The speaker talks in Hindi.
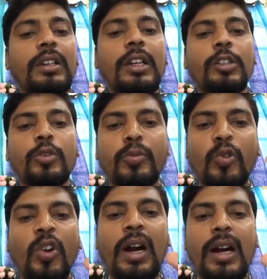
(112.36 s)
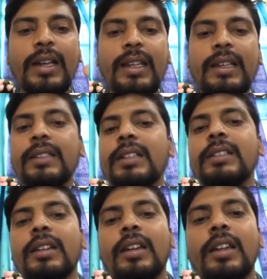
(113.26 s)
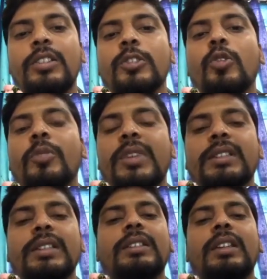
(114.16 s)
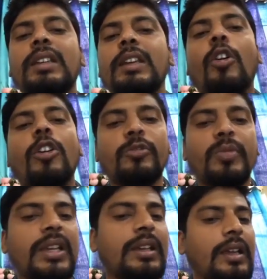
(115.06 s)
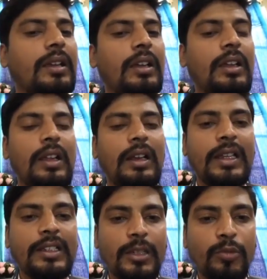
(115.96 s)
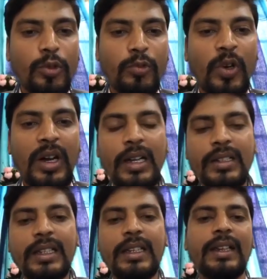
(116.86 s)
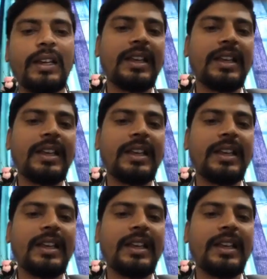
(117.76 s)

तो वुहान एक ऐसा शहर है जिसको हम कह सकते हैं कि ये आउटब्रेक है लेकिन जब वो वुहान से निकल के